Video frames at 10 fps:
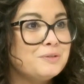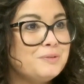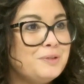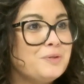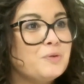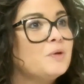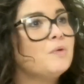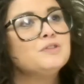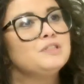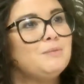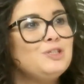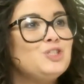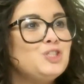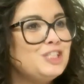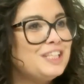quello in cui quando andiamo
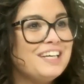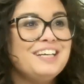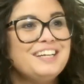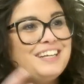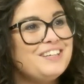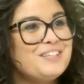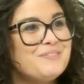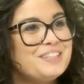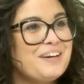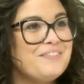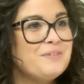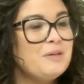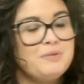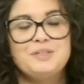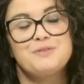in gita e ci imbattiamo in
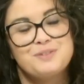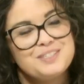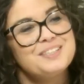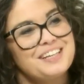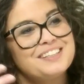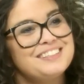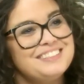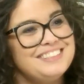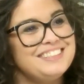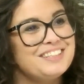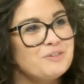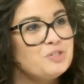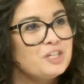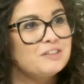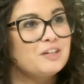un'epigrafe si tratta di
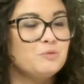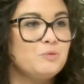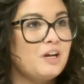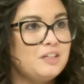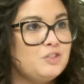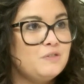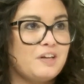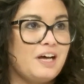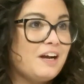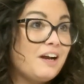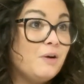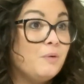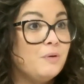riuscire a tradurla, a decifrarla. O... Ma